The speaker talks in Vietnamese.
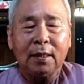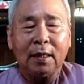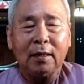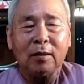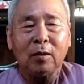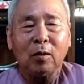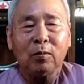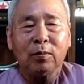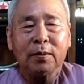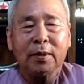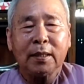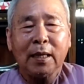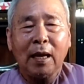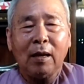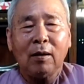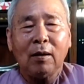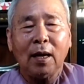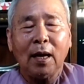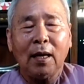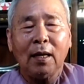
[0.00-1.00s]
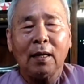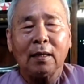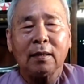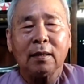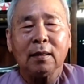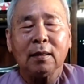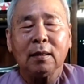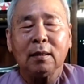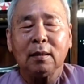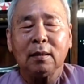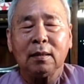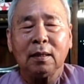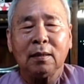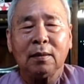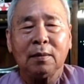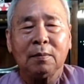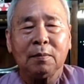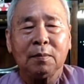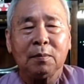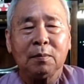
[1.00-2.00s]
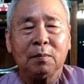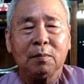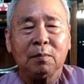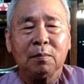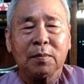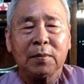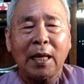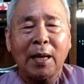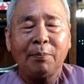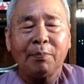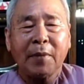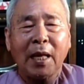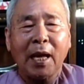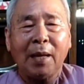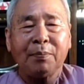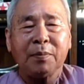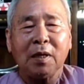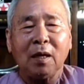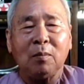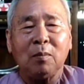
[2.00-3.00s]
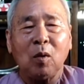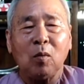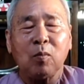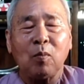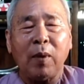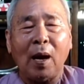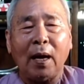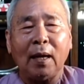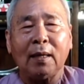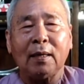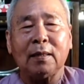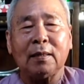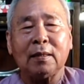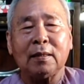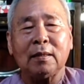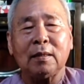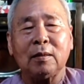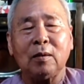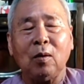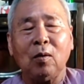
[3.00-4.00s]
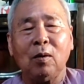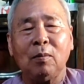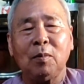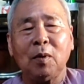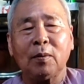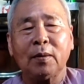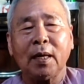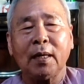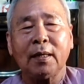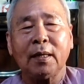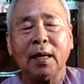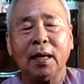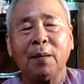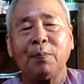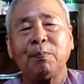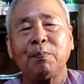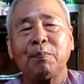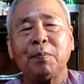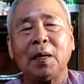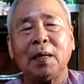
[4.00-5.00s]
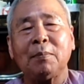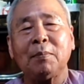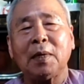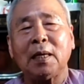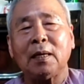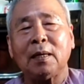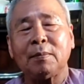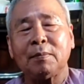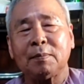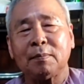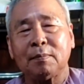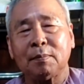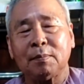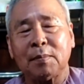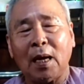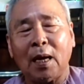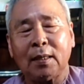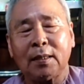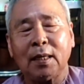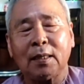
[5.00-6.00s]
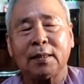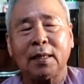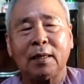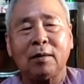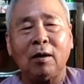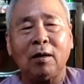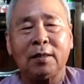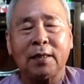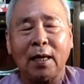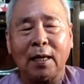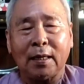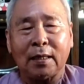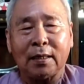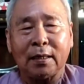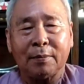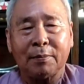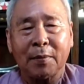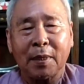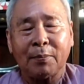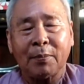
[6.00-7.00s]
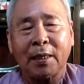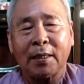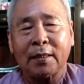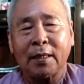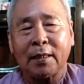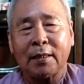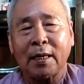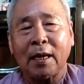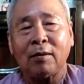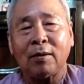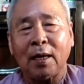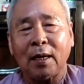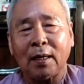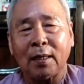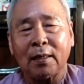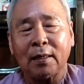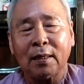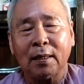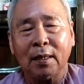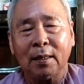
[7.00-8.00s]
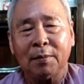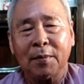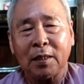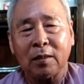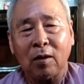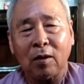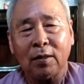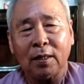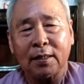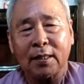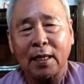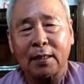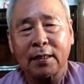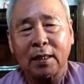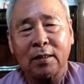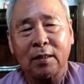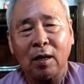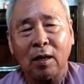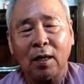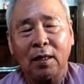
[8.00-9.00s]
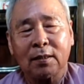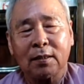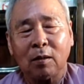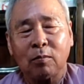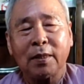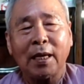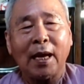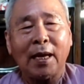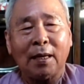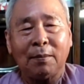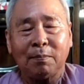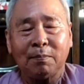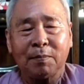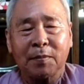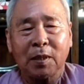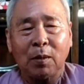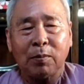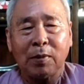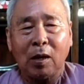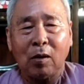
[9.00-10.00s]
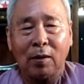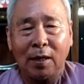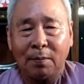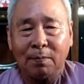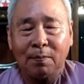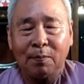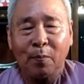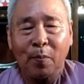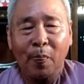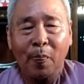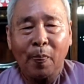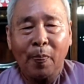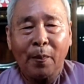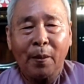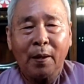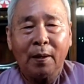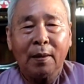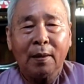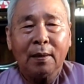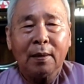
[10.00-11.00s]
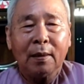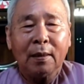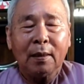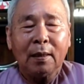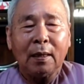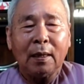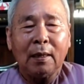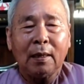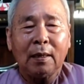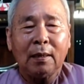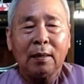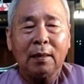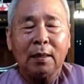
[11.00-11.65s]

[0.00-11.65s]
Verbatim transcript: thì cũng chắc có lẽ là chưa thấm tháp vào một phần của một cái kiếp mà, mà ở trên cái cõi trời mà, mà đau lời có người ta trên đó sống dài lắm sống lâu lắm à,